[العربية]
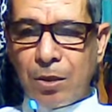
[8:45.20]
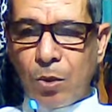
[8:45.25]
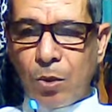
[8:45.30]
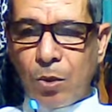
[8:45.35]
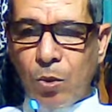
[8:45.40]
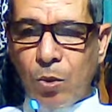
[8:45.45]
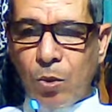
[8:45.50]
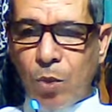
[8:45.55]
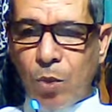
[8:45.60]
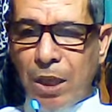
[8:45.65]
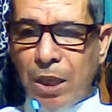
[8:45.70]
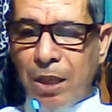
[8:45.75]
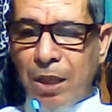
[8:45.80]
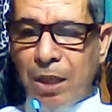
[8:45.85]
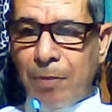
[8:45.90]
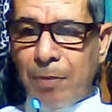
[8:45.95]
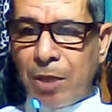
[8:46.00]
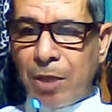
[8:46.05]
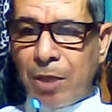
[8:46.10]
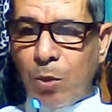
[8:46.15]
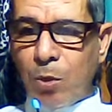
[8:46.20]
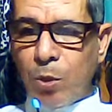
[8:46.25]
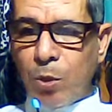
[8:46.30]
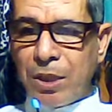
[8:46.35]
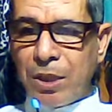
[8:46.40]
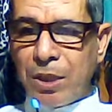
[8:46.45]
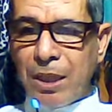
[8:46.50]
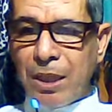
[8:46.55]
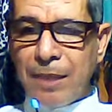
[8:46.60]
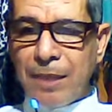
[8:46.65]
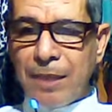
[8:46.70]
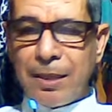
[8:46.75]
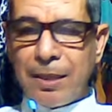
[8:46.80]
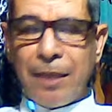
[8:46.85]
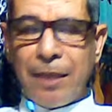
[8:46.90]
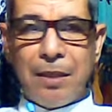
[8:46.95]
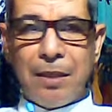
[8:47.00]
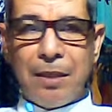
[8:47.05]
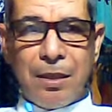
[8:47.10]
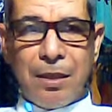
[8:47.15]
ومجهود
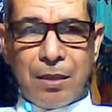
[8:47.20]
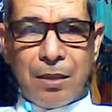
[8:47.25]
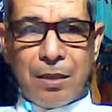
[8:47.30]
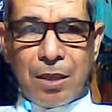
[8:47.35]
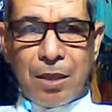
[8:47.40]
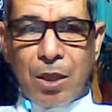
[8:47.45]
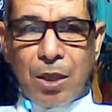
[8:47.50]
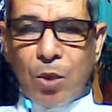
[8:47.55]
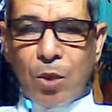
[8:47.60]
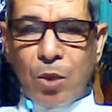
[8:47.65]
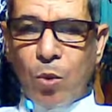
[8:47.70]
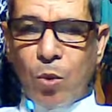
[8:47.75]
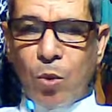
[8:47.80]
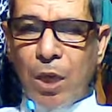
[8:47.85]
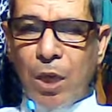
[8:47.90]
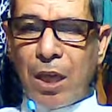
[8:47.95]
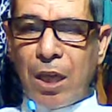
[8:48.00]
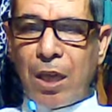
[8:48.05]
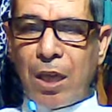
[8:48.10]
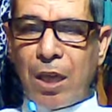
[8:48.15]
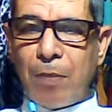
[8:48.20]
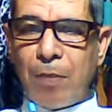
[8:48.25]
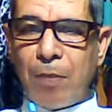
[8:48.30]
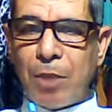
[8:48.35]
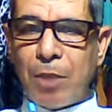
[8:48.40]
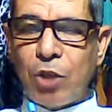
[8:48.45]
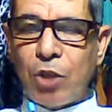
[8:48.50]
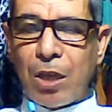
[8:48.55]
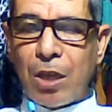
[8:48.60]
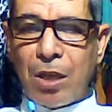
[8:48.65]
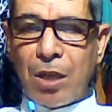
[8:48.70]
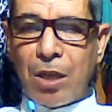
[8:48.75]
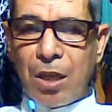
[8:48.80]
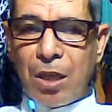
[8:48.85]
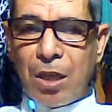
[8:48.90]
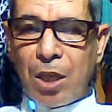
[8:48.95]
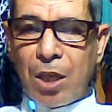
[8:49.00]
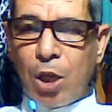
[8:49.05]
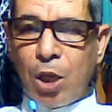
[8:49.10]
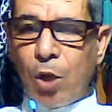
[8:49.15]
ذهني ومشقة
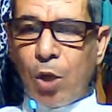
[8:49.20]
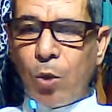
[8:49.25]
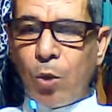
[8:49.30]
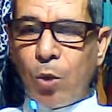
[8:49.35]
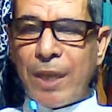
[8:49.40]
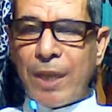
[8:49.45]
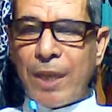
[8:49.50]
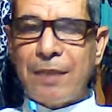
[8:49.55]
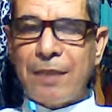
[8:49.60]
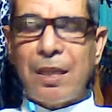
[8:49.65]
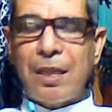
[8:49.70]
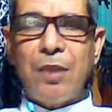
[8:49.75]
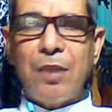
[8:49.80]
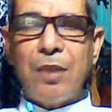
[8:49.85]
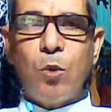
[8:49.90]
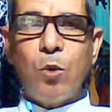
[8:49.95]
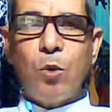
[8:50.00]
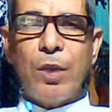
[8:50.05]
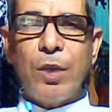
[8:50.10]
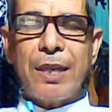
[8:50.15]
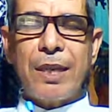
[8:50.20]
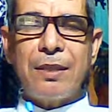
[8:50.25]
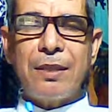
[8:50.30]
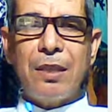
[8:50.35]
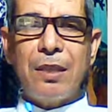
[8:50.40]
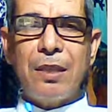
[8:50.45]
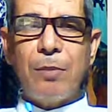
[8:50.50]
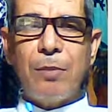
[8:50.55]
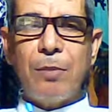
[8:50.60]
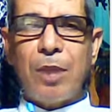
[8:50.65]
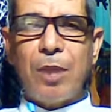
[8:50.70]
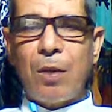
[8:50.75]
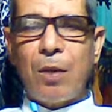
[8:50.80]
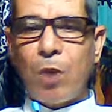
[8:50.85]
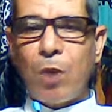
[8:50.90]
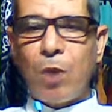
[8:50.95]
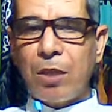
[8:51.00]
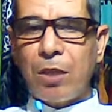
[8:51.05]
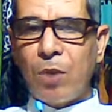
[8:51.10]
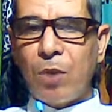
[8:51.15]
ويستهلكون كثير من
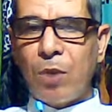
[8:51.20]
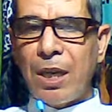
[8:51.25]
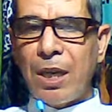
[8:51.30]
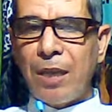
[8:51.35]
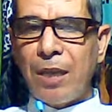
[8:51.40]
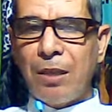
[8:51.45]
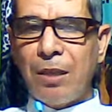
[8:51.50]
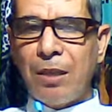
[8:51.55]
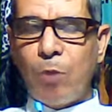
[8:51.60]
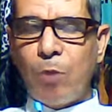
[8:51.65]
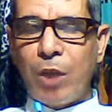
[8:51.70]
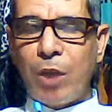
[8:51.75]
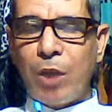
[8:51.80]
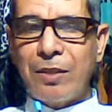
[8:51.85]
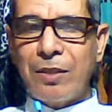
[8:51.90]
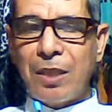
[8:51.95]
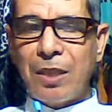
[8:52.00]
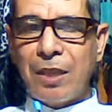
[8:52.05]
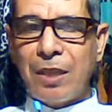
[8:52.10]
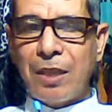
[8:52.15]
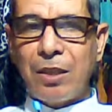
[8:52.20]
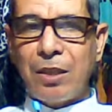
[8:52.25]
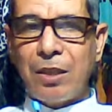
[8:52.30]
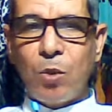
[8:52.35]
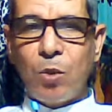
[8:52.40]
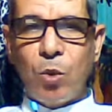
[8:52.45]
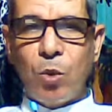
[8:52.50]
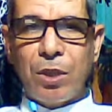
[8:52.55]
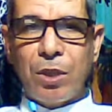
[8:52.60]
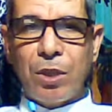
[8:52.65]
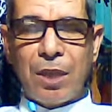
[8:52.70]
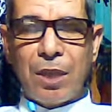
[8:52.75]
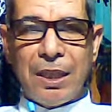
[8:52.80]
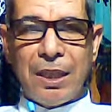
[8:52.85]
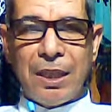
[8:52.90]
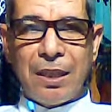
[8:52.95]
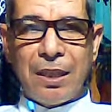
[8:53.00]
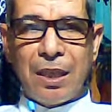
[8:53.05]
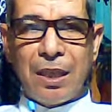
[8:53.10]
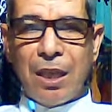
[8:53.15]
الوقت ولكن المحصلة تكون
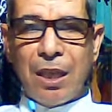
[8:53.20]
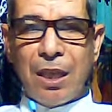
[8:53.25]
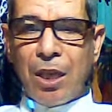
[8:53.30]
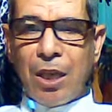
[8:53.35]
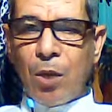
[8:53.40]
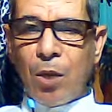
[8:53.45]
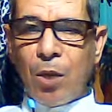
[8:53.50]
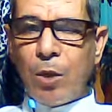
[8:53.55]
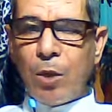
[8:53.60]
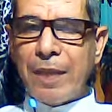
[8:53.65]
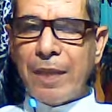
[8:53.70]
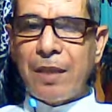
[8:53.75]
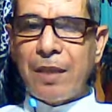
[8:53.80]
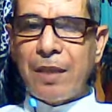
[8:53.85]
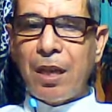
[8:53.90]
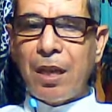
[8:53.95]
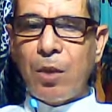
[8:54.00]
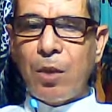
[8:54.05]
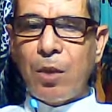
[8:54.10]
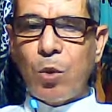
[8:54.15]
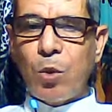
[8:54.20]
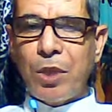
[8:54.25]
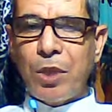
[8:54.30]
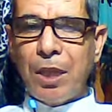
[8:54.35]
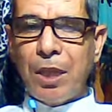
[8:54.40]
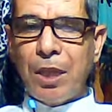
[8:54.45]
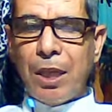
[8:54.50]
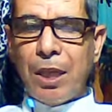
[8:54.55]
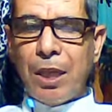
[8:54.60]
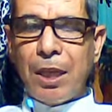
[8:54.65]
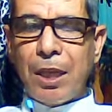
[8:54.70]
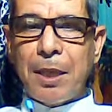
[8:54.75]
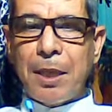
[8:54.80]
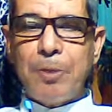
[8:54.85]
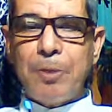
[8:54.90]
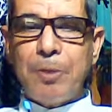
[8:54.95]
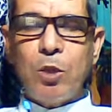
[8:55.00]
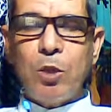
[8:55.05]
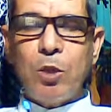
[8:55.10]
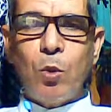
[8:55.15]
قليلة وناس آخرون
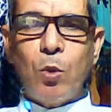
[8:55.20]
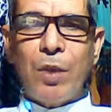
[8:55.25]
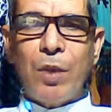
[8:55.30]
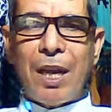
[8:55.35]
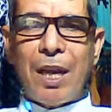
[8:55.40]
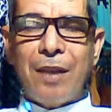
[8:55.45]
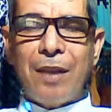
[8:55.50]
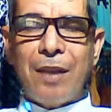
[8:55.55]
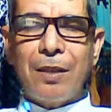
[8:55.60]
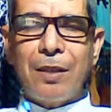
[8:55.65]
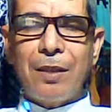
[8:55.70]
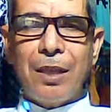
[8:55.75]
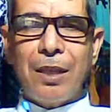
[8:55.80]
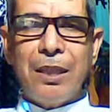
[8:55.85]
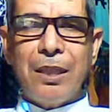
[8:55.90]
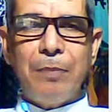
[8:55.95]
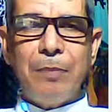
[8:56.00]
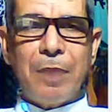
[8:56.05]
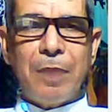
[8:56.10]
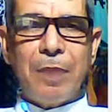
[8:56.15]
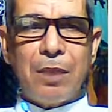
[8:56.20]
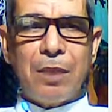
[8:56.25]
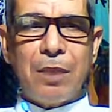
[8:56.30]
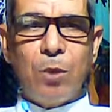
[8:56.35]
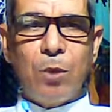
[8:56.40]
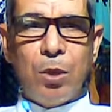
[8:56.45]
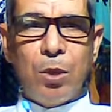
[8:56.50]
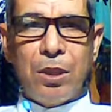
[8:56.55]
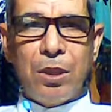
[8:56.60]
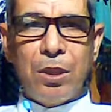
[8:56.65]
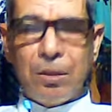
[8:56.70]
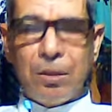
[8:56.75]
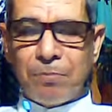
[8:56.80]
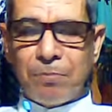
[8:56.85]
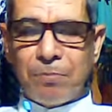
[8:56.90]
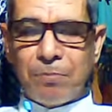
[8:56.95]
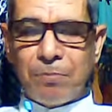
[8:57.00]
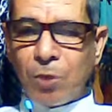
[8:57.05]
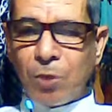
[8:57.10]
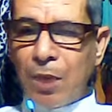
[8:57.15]
يبذلون القليل من الجهد
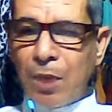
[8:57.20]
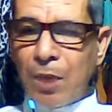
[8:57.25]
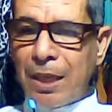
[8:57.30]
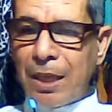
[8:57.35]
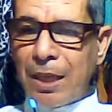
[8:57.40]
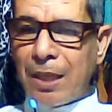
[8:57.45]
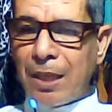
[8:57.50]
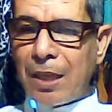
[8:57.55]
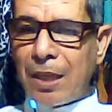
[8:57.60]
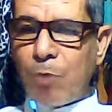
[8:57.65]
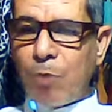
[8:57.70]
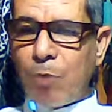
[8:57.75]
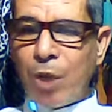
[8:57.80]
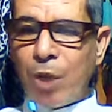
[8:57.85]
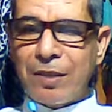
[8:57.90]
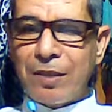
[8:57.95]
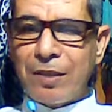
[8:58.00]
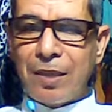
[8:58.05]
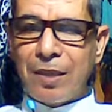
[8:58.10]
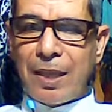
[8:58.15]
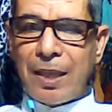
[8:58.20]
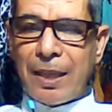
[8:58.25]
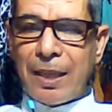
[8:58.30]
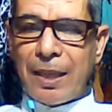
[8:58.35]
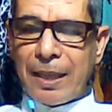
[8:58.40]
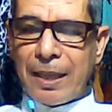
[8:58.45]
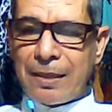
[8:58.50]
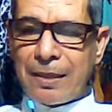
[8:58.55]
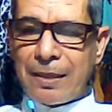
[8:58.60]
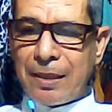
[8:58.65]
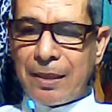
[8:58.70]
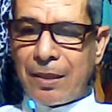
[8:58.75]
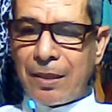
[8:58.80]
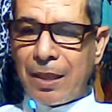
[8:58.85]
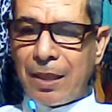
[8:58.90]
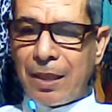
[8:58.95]
ولكن المحصلة كثيرة